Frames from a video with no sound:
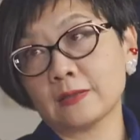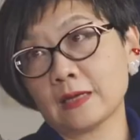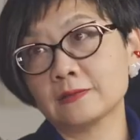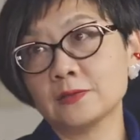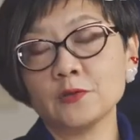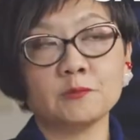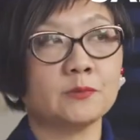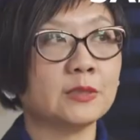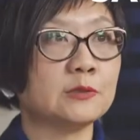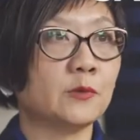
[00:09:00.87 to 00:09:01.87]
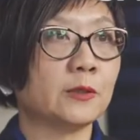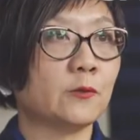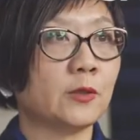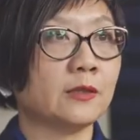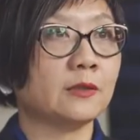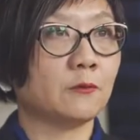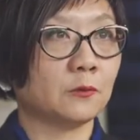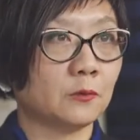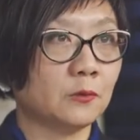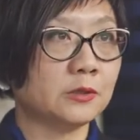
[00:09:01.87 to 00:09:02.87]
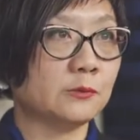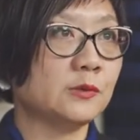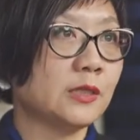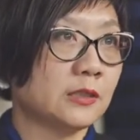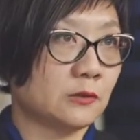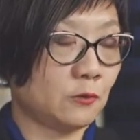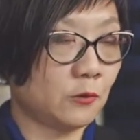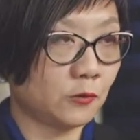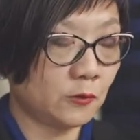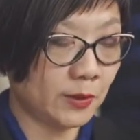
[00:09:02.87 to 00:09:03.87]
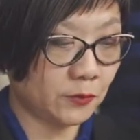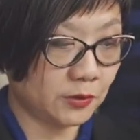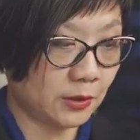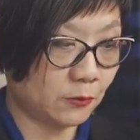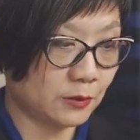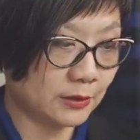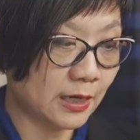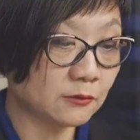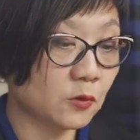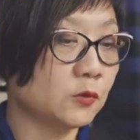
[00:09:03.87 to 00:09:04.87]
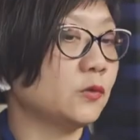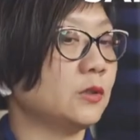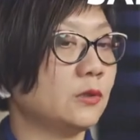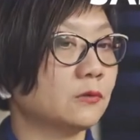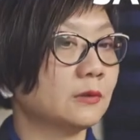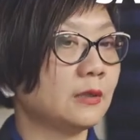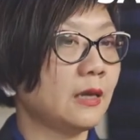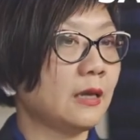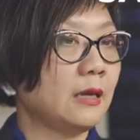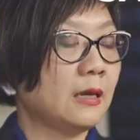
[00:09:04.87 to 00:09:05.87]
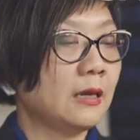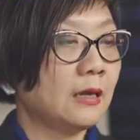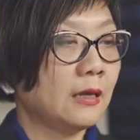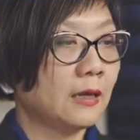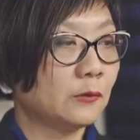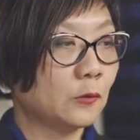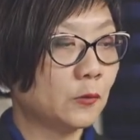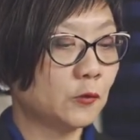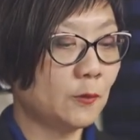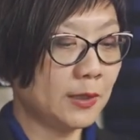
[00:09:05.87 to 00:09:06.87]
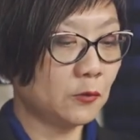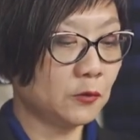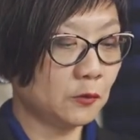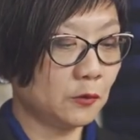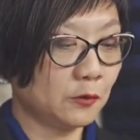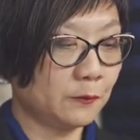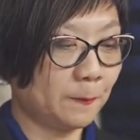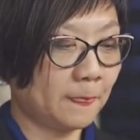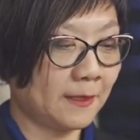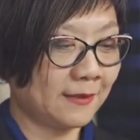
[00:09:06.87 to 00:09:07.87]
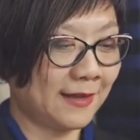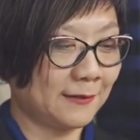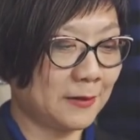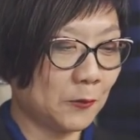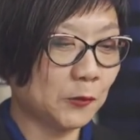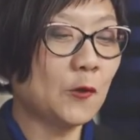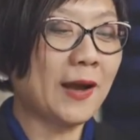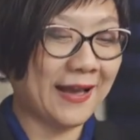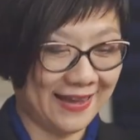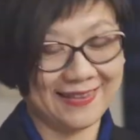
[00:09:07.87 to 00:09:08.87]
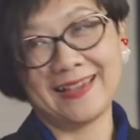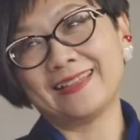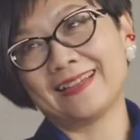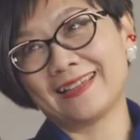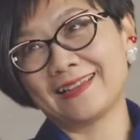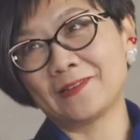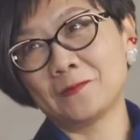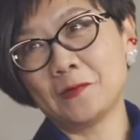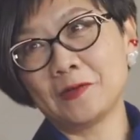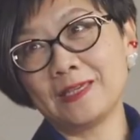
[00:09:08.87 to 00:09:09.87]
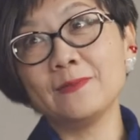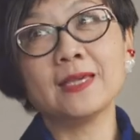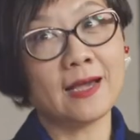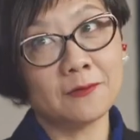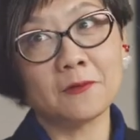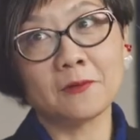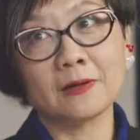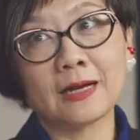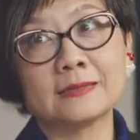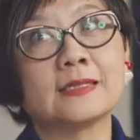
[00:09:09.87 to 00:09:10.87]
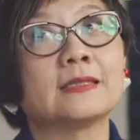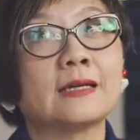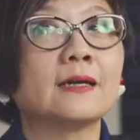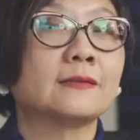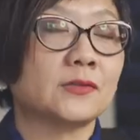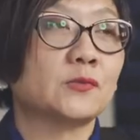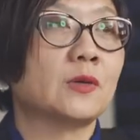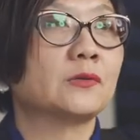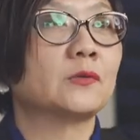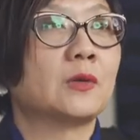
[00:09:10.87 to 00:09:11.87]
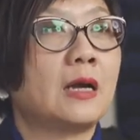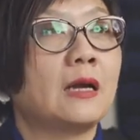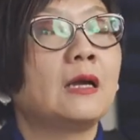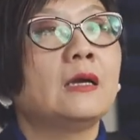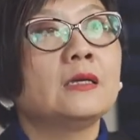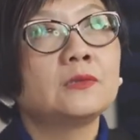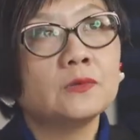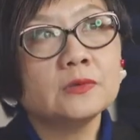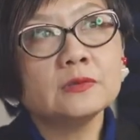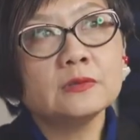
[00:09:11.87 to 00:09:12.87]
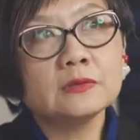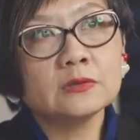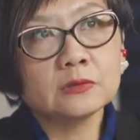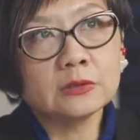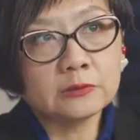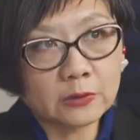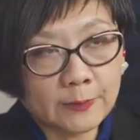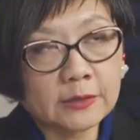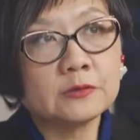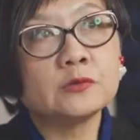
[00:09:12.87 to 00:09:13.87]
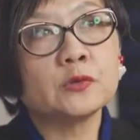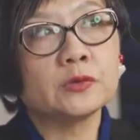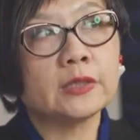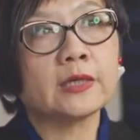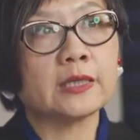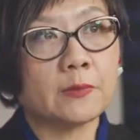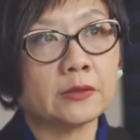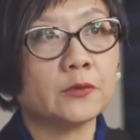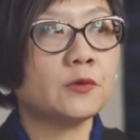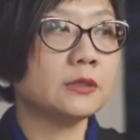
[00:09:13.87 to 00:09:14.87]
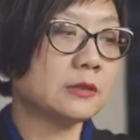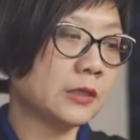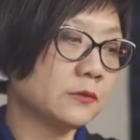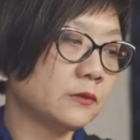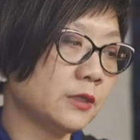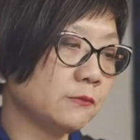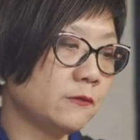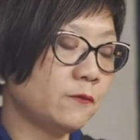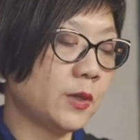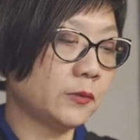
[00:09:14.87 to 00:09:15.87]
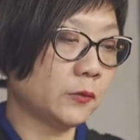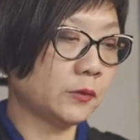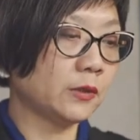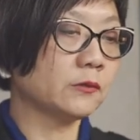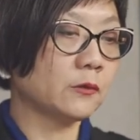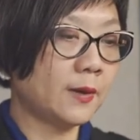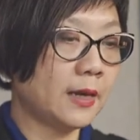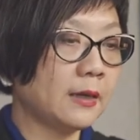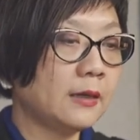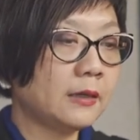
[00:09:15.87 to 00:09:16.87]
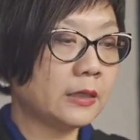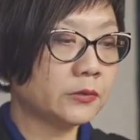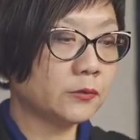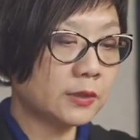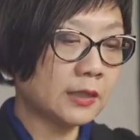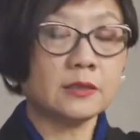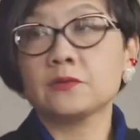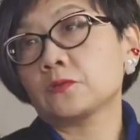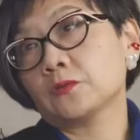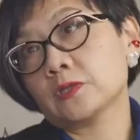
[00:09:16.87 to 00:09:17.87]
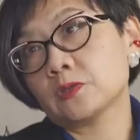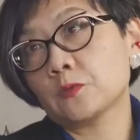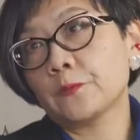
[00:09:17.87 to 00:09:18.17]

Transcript: た、強い部別語だったことを自分たちの言葉としてこう使うことによって、えっと、言葉のそのなんていうか音は変えないんだけれども、うん、意味合いを完全に変えてしまうとか、うん、そういうのが、まあ、運動の中でもあるでこれあのクイアムーブメントっていうのはあのいろんなアーティストの人たちも、